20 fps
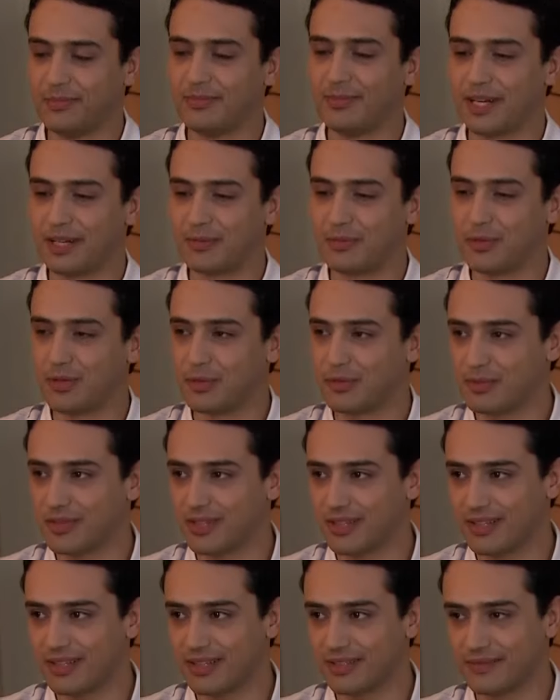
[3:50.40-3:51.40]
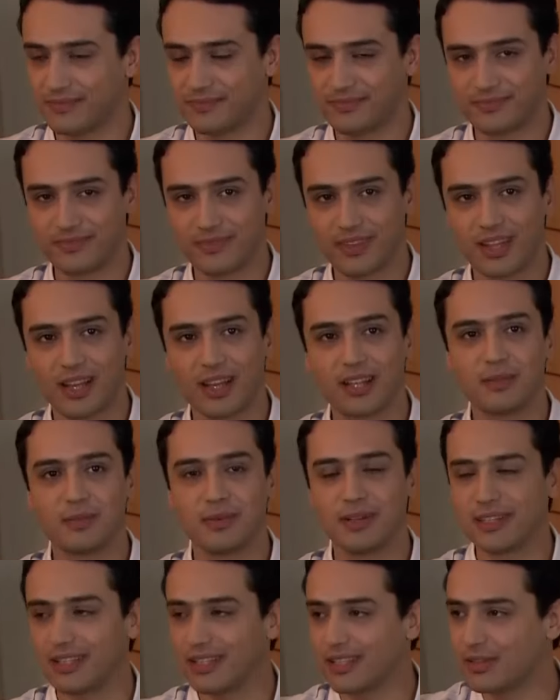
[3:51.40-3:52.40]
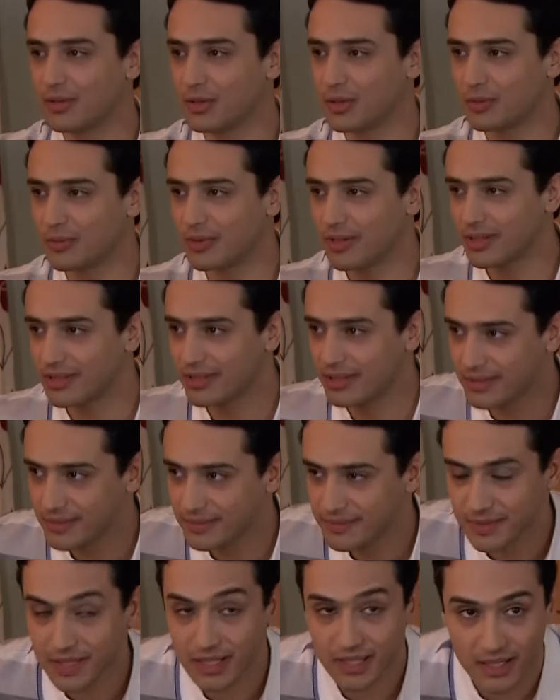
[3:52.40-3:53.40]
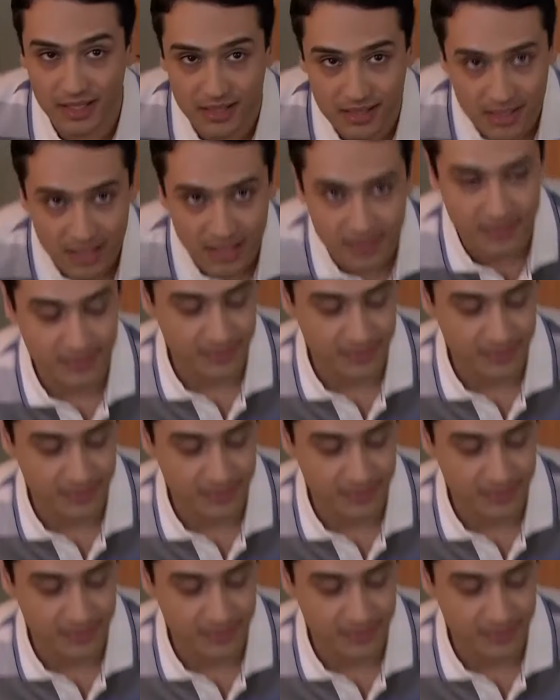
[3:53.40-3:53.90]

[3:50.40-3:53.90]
Bakmıyorum zaten. Hadi ben de yatıyorum artık. İyi geceler.